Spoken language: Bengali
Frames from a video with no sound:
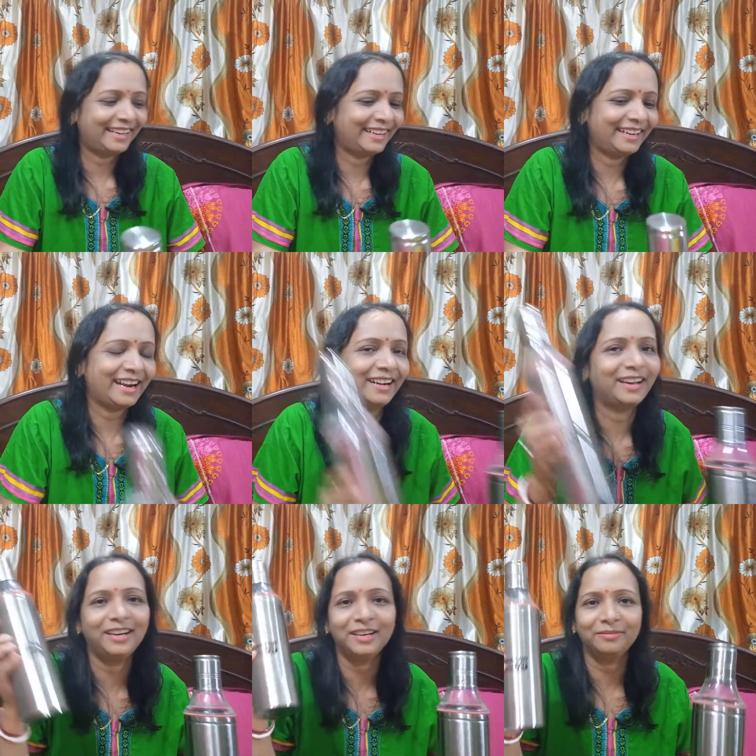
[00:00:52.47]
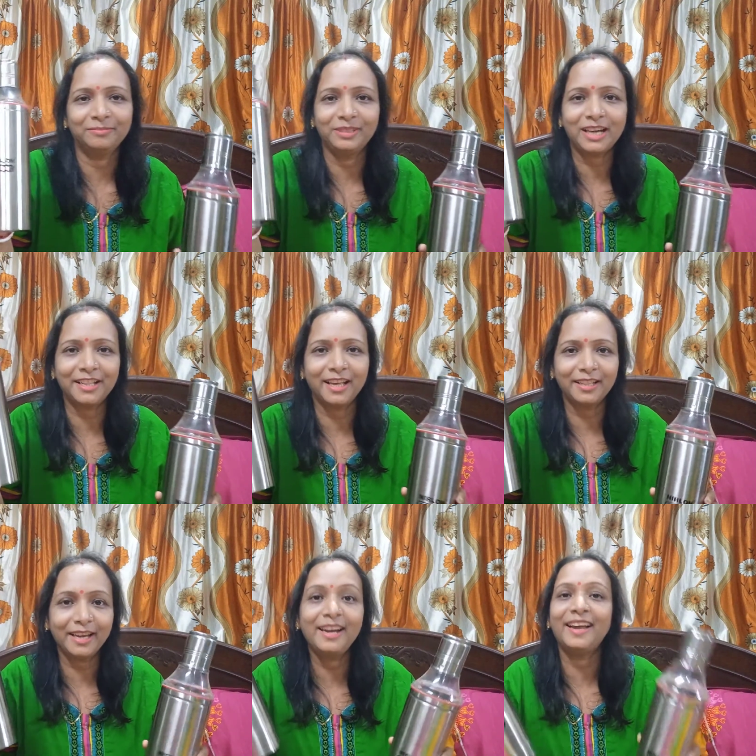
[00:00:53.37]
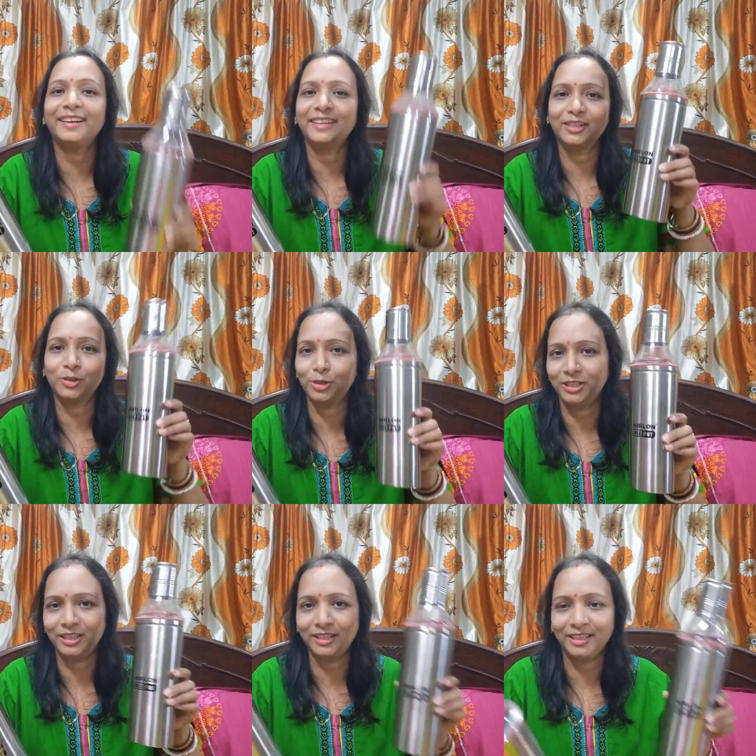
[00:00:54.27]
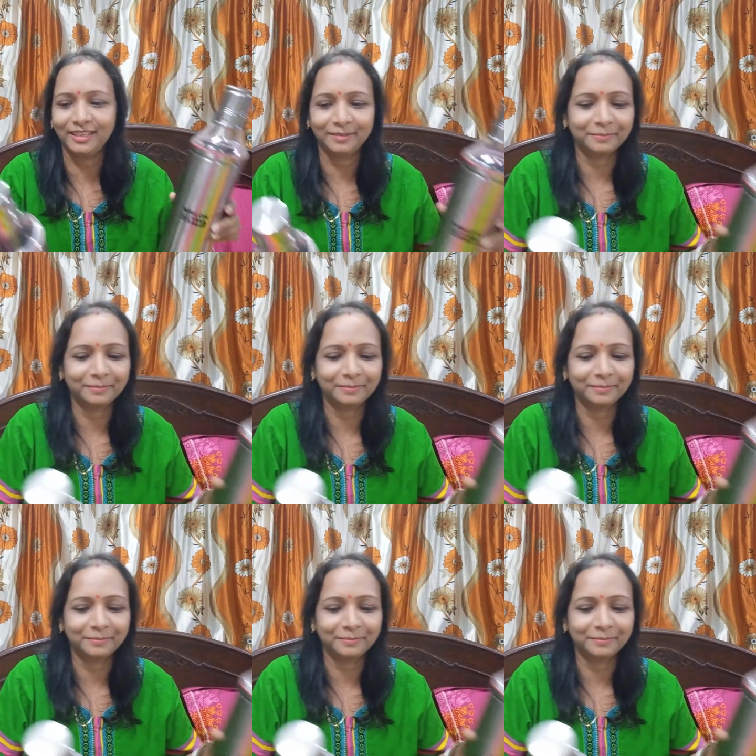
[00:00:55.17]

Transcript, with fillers: আর একটা সাদা তেল একটা সর্ষের তেল